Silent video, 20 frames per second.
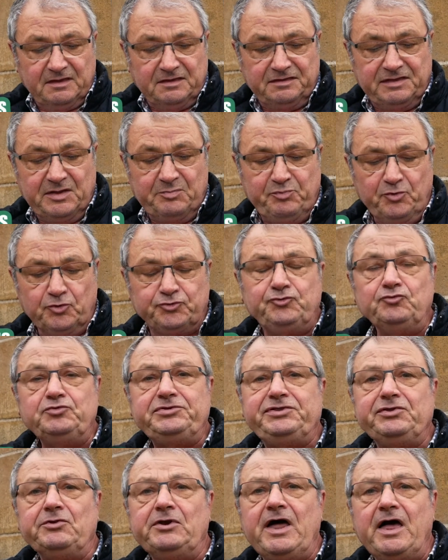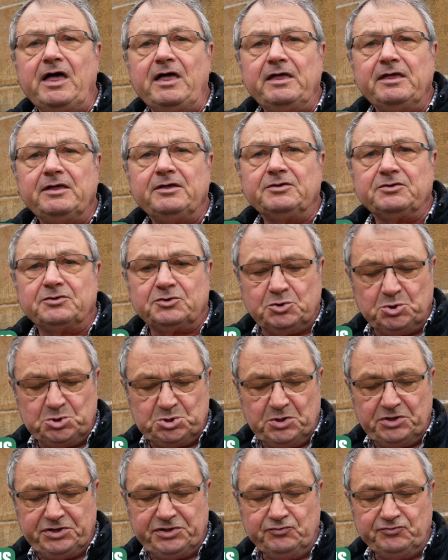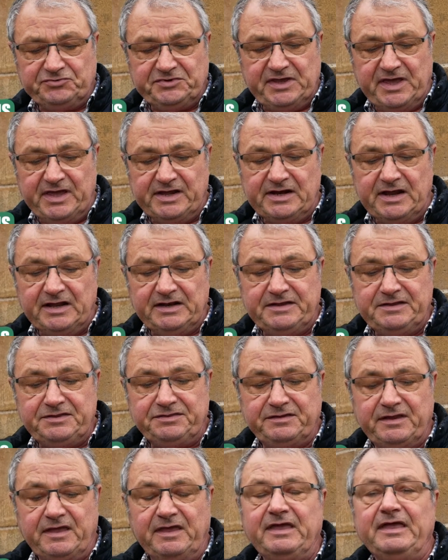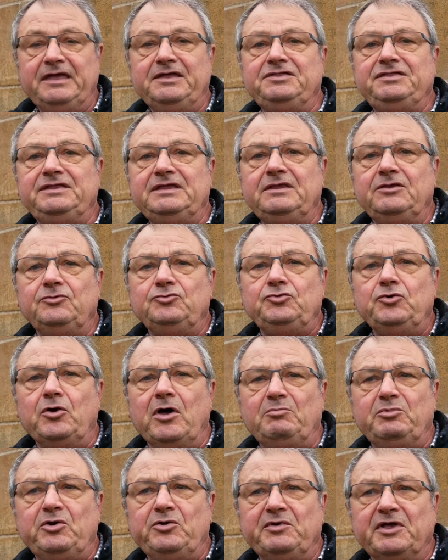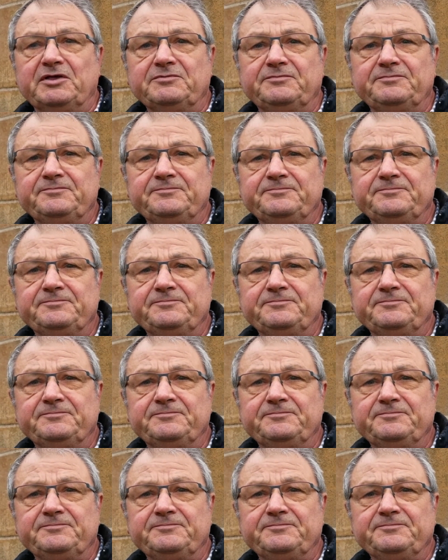C'est pour tout cela que je soutiens la liste ézine durablement.